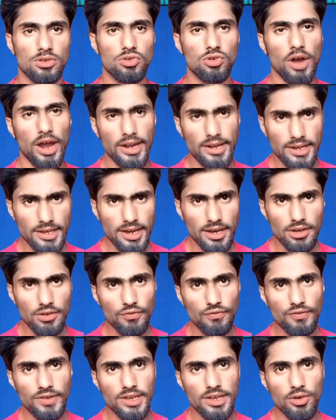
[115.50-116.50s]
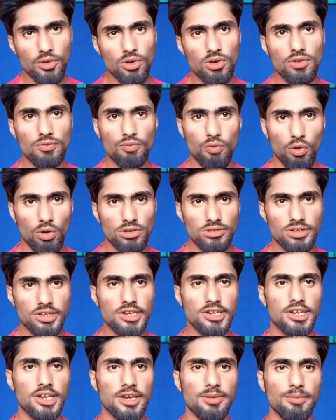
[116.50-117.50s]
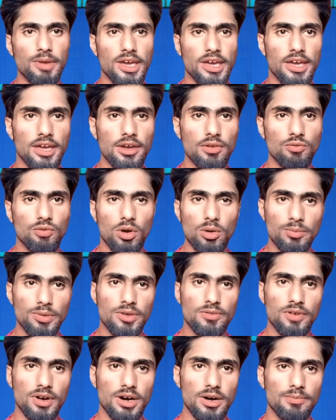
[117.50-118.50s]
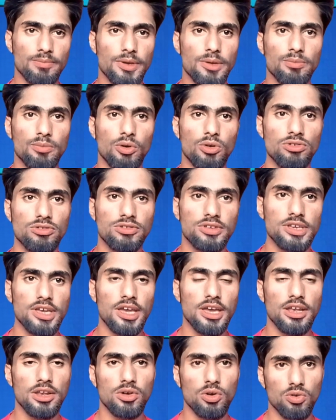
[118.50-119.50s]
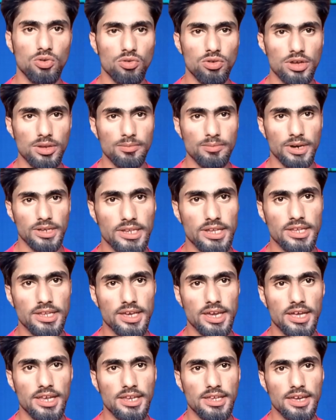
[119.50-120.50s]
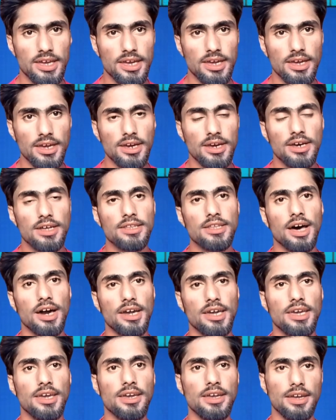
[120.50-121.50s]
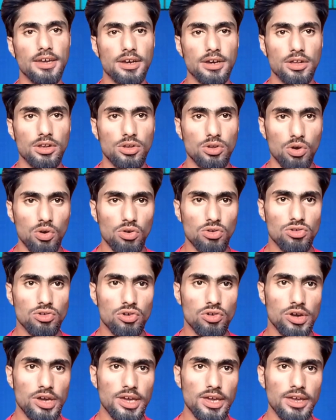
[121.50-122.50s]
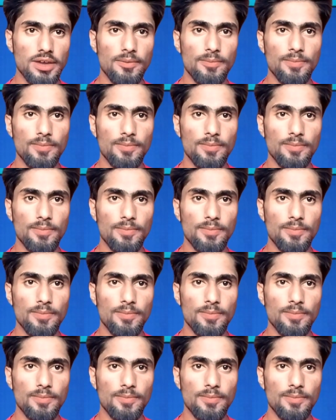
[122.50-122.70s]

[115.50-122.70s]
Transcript: जो एनडीआरएफ की और फौज की टीमें हैं वो भी वहाँ पे पहुँची हैं लोगों की मदद के लिए ताकि लोग जो हैं